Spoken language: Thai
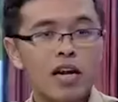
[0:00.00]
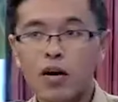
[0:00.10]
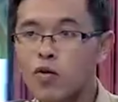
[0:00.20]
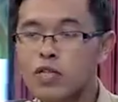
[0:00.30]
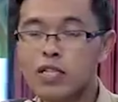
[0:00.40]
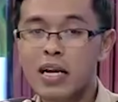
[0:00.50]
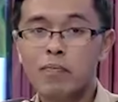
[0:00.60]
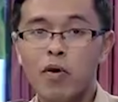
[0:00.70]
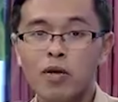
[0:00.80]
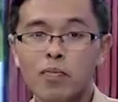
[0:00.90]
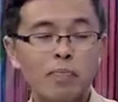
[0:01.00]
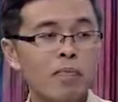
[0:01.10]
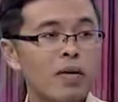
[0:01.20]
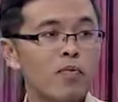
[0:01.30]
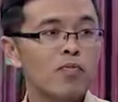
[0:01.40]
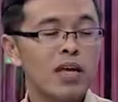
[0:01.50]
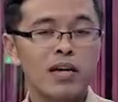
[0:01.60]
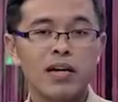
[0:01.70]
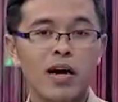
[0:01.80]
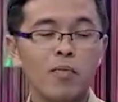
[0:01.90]
แล้วคนกะปล่อยกลับไปปุ๊บเนี่ย
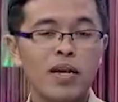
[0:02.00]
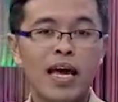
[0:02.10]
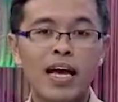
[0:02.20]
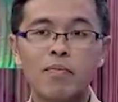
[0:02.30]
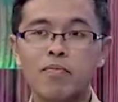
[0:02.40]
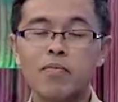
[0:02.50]
เขาไปไหนครับ